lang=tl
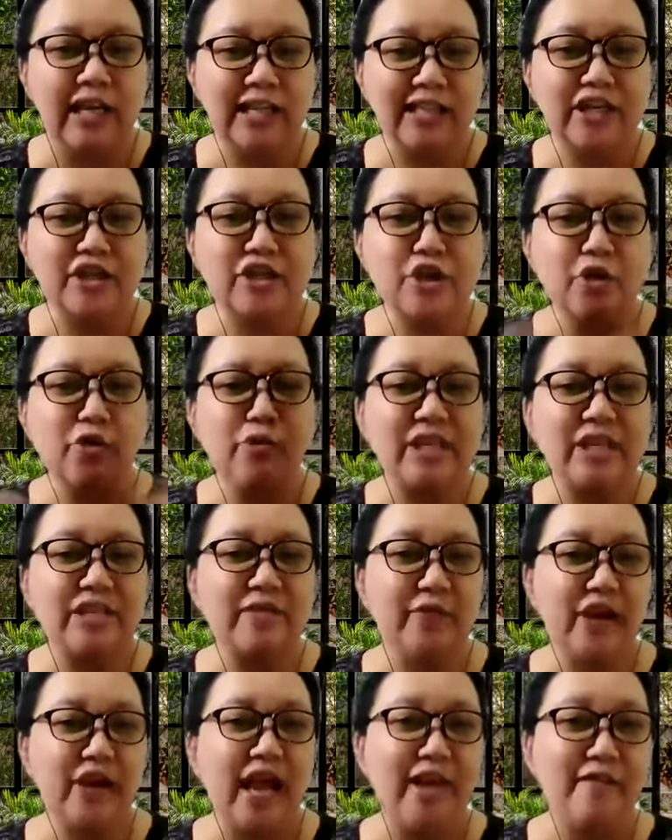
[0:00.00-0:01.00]
The show is
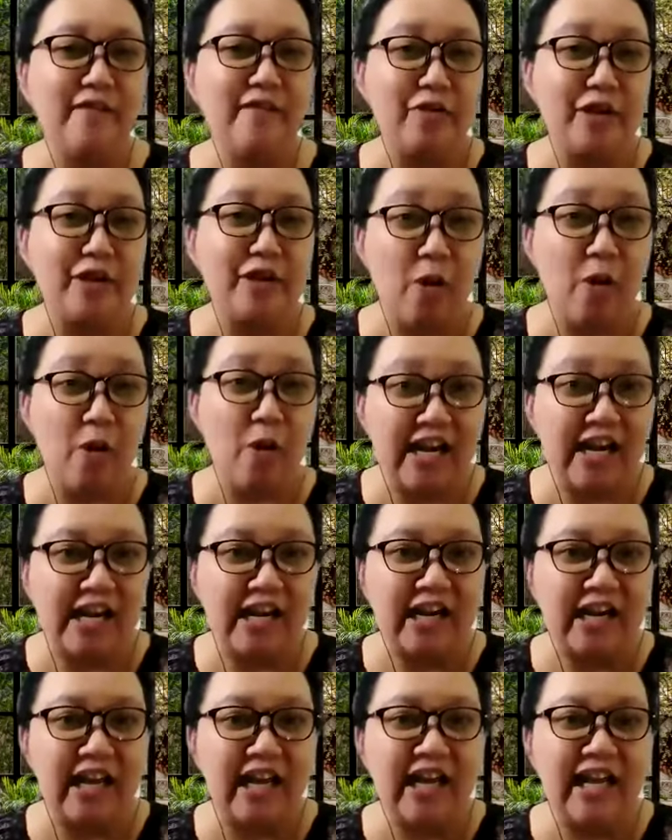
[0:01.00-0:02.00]
for everyone.
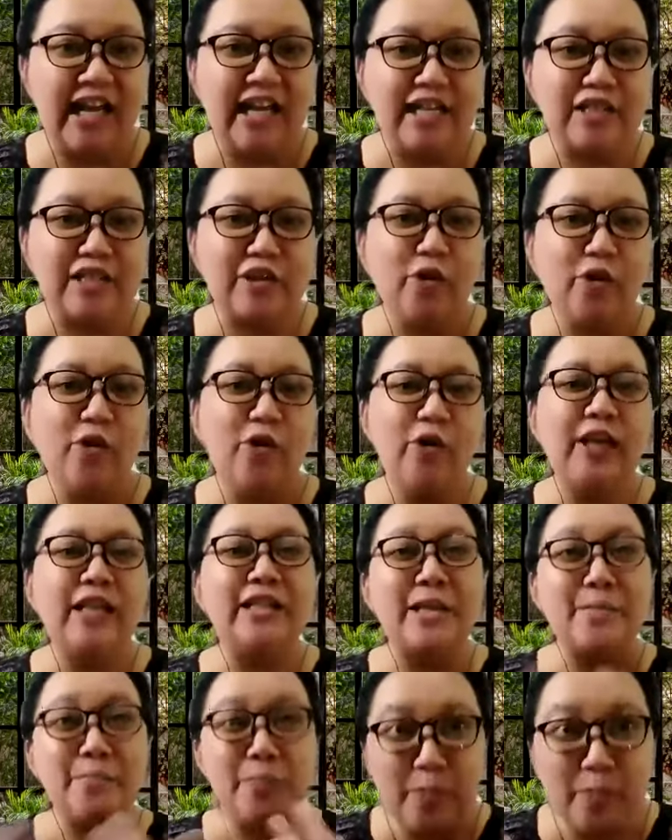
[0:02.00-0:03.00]
So,
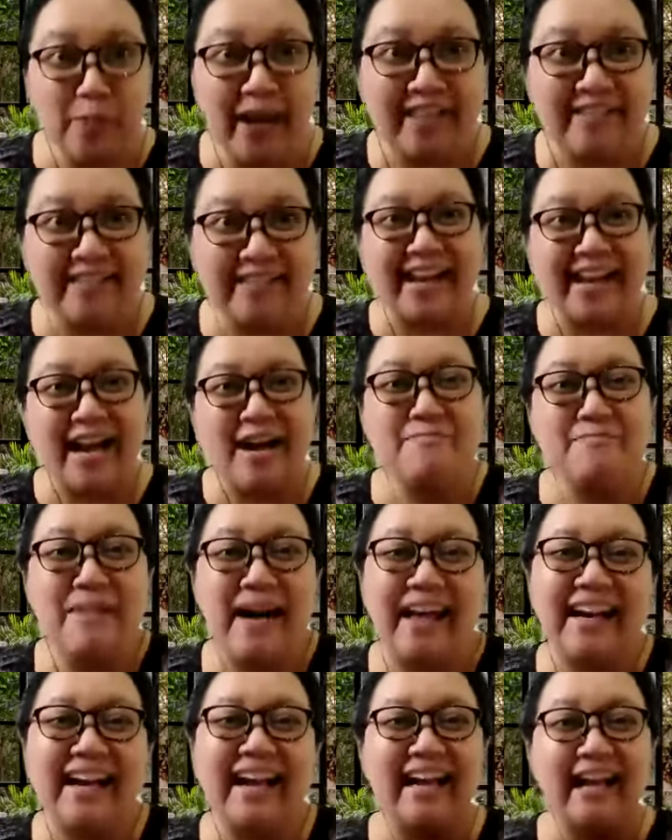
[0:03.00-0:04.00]
hindi po pwede na
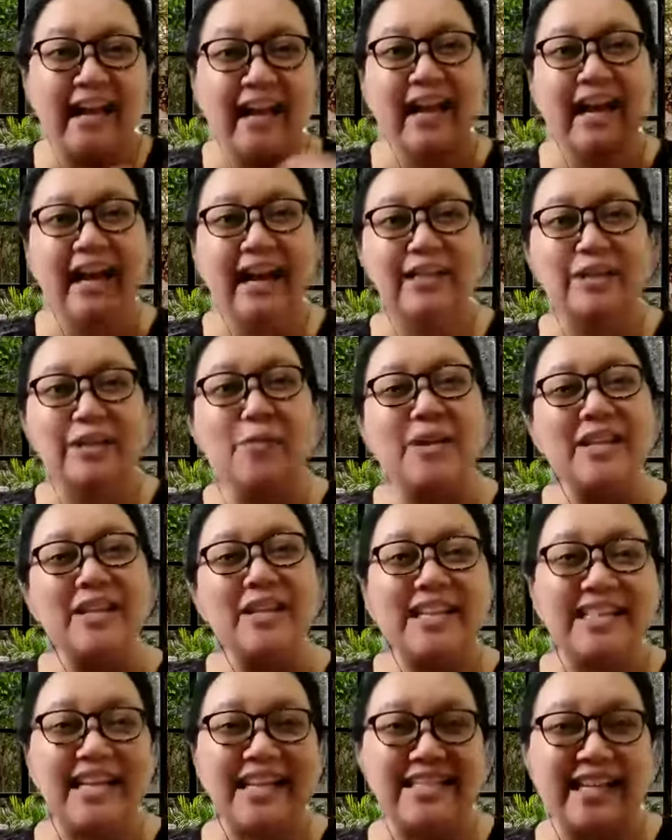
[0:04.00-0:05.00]
parang tuwing
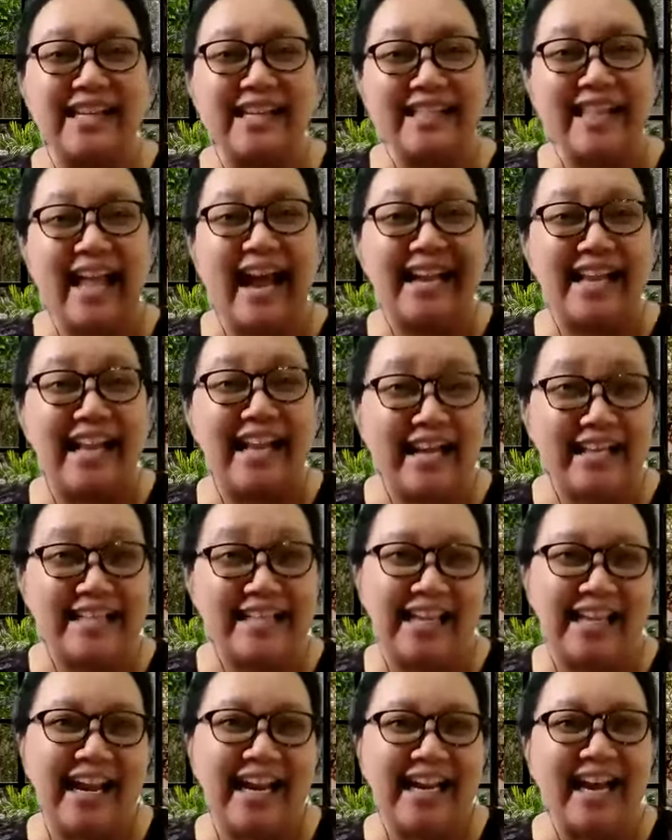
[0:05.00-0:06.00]
nagsasalita na lang
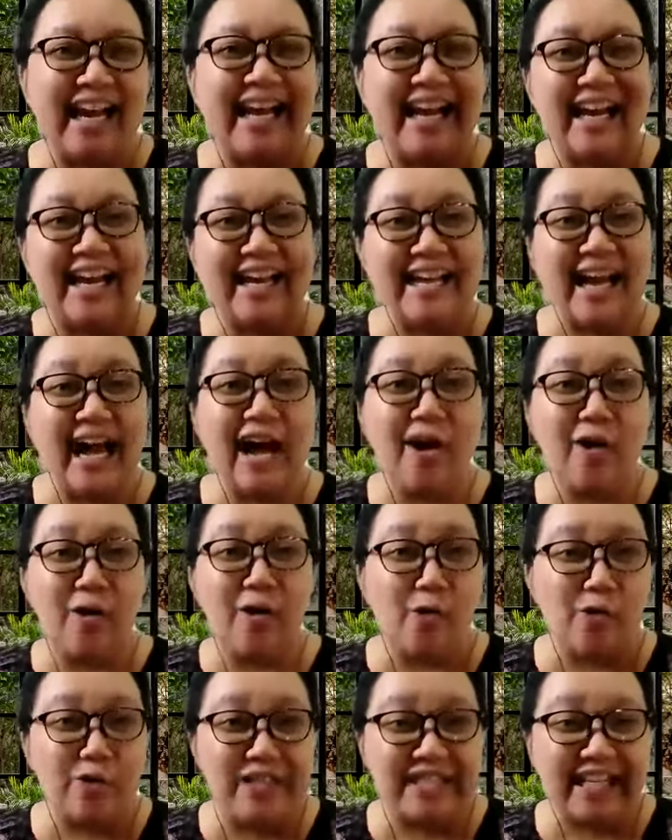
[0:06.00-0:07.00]
sila, naka,
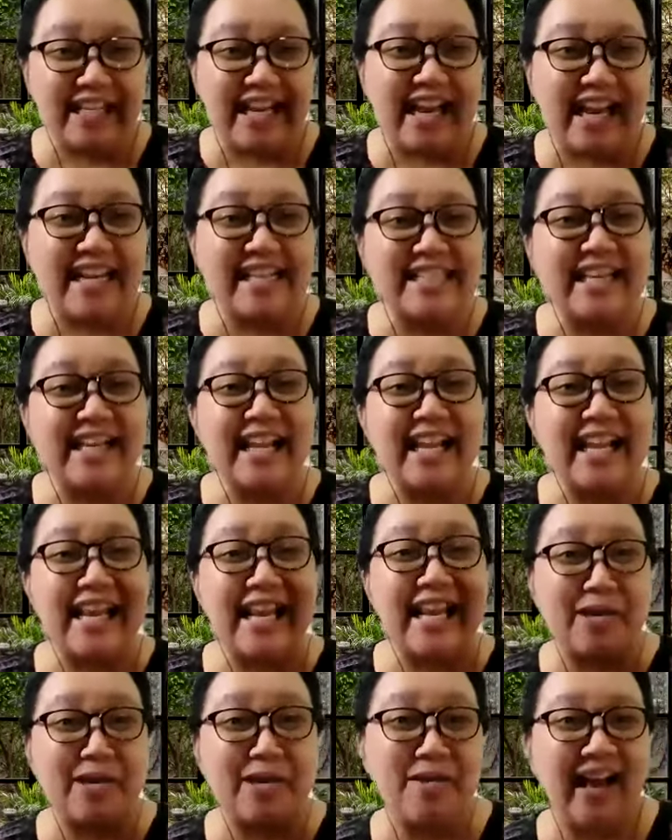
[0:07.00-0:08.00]
naka-code sila na sila
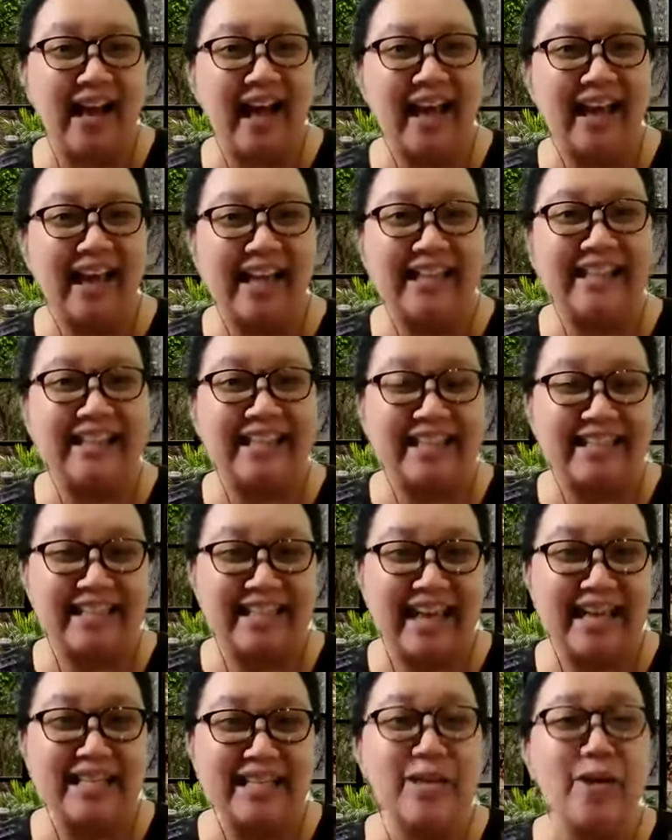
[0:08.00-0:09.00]
lang yung mm.
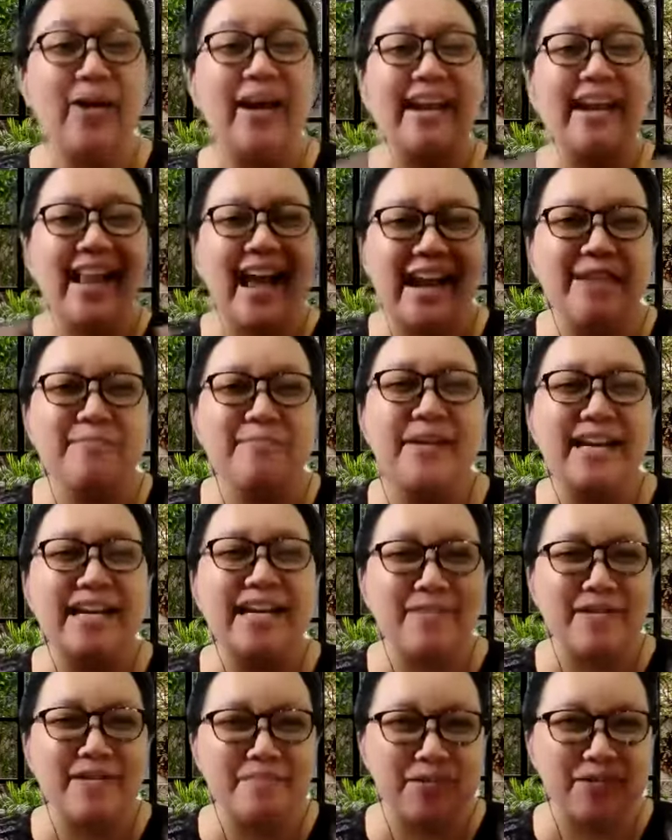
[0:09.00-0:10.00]
nakakaintindi. So, mm. kailangan pa rin
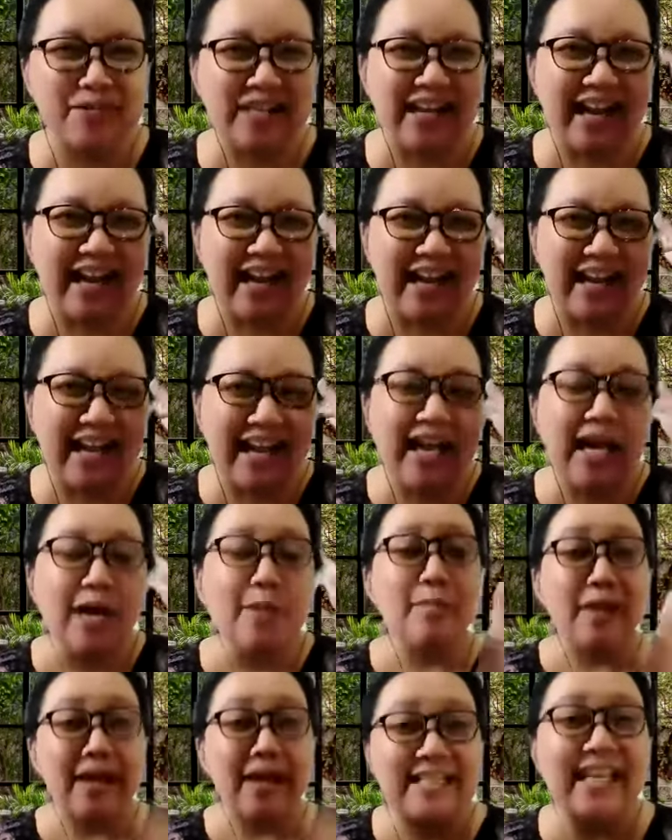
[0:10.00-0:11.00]
naman po silang
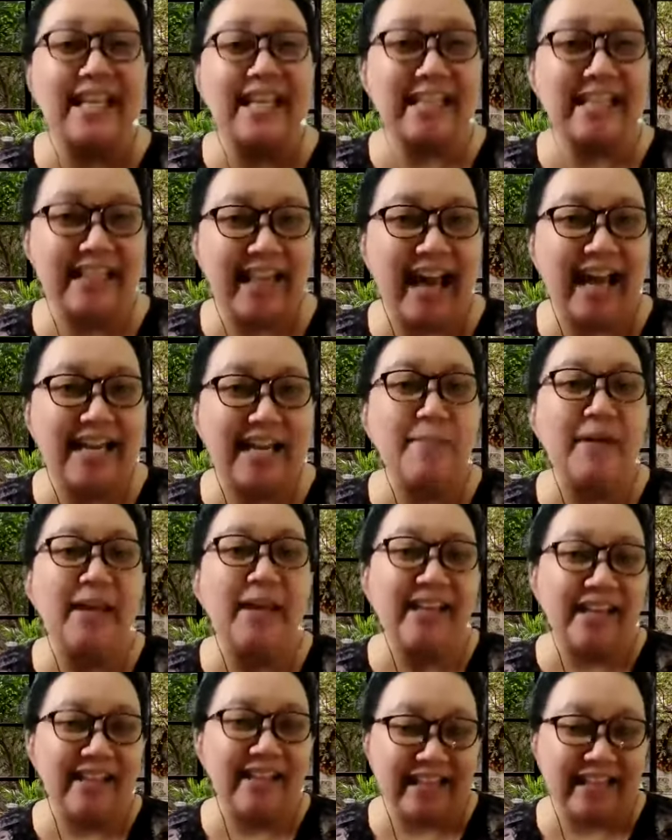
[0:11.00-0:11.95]
magsalita na So, may